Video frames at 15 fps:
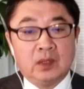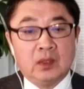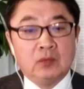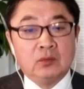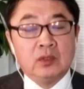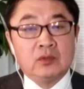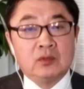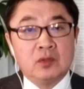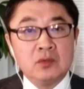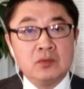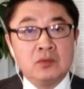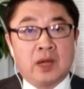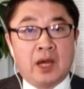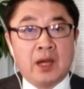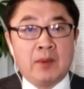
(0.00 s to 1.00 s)
对中
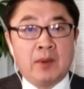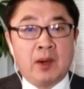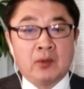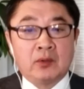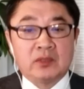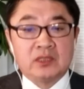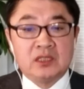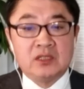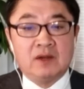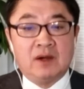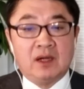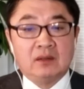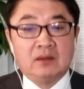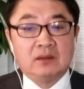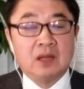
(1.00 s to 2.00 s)
共还抱有希望，
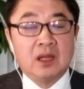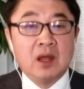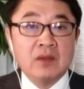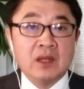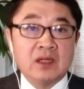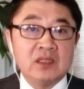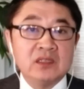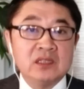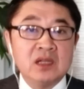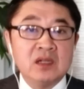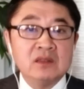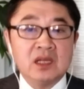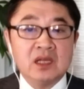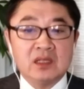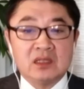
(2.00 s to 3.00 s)
但是现
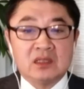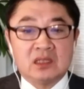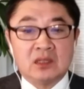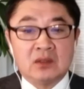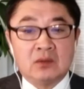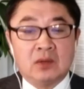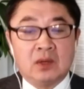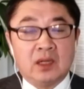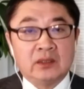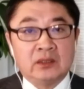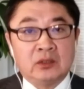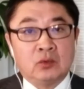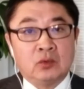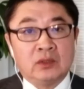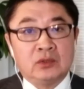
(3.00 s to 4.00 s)
在的情况与
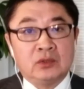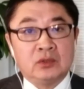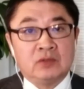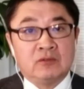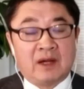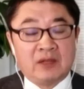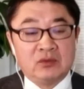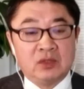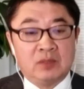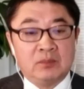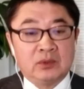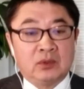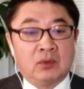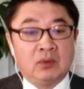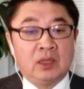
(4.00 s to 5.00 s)
过去就完全不
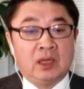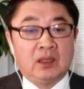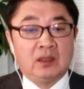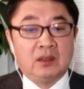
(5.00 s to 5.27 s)
同了。